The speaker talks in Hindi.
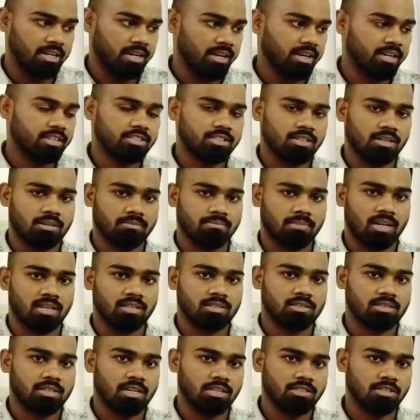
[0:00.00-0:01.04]
डिरेक्शन
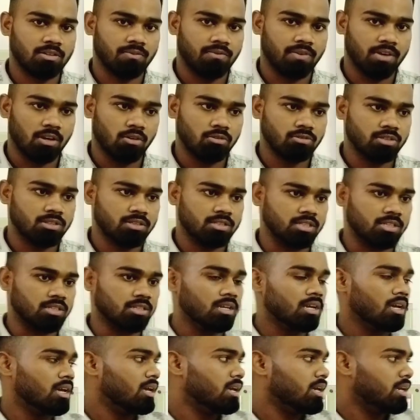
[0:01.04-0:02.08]
बाई इसका जो वेलोसिटी
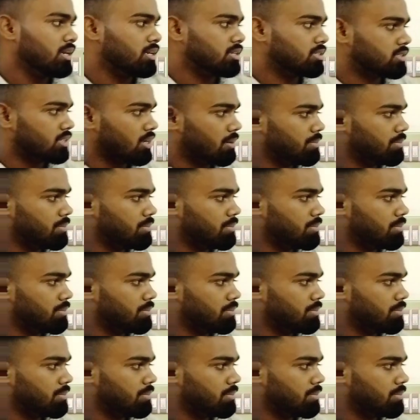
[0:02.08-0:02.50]
ये